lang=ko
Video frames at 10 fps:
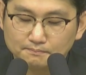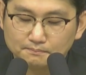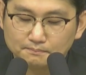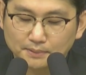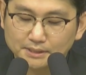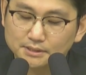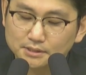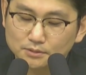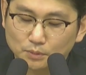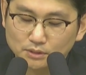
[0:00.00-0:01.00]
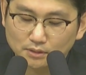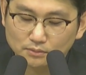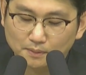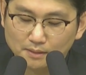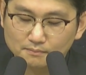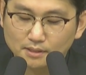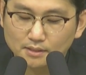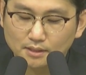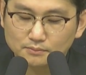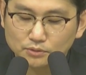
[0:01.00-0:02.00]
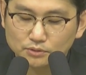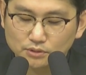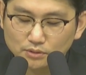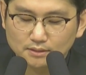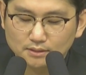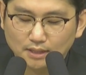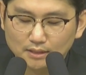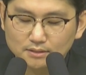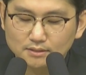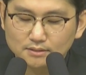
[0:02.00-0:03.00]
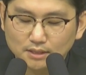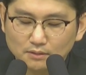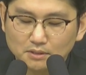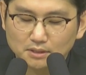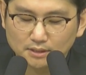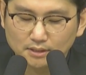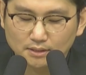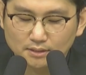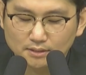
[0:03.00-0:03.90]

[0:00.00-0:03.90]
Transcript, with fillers: 받아들이지 못하고 반발함으로써 갈등 상황에